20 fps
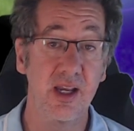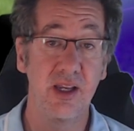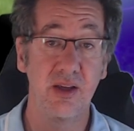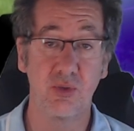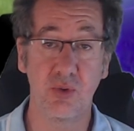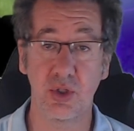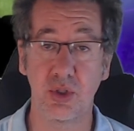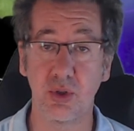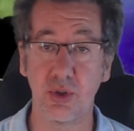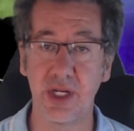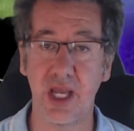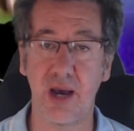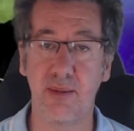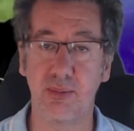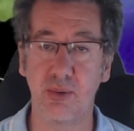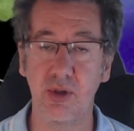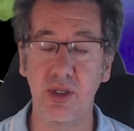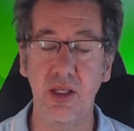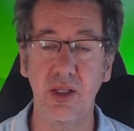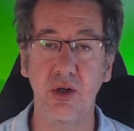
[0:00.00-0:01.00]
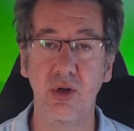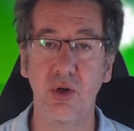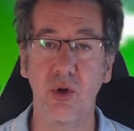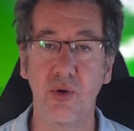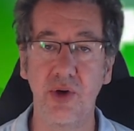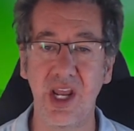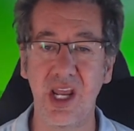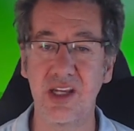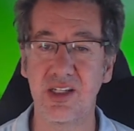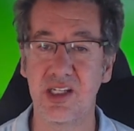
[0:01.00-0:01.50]
Questo Napoli
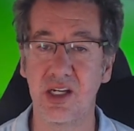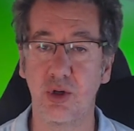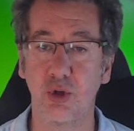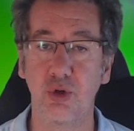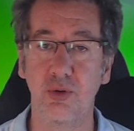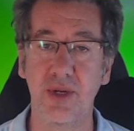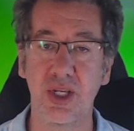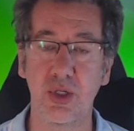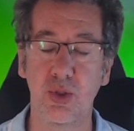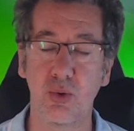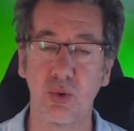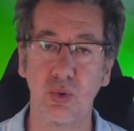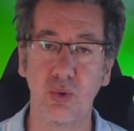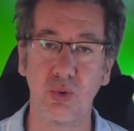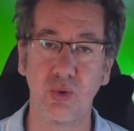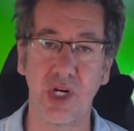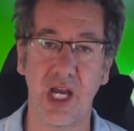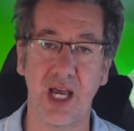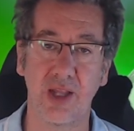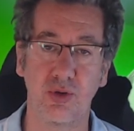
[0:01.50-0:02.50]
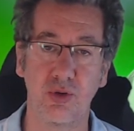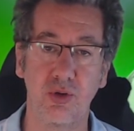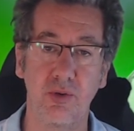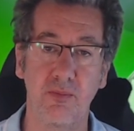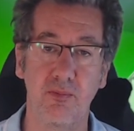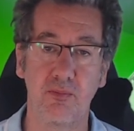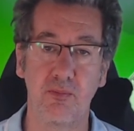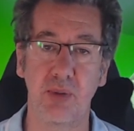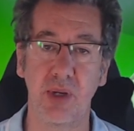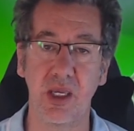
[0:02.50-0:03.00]
non è, secondo me,
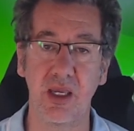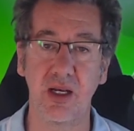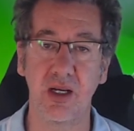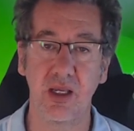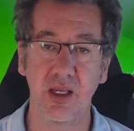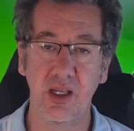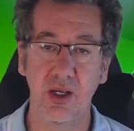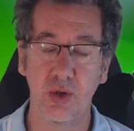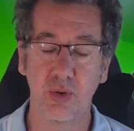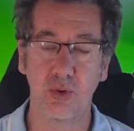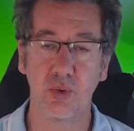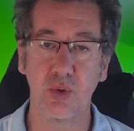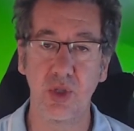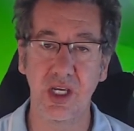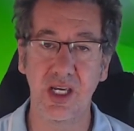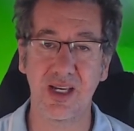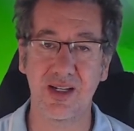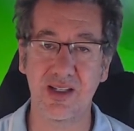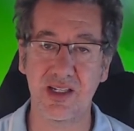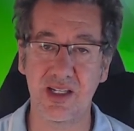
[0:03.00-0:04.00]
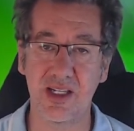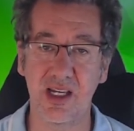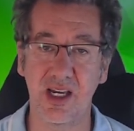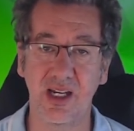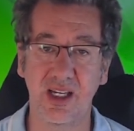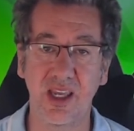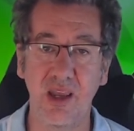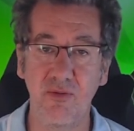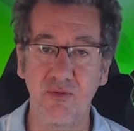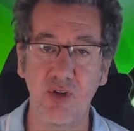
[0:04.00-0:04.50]
strutturato per Rudy Garcia,
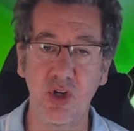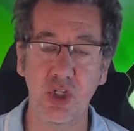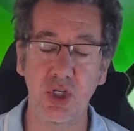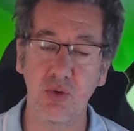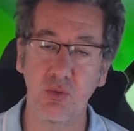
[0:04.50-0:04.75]
che invece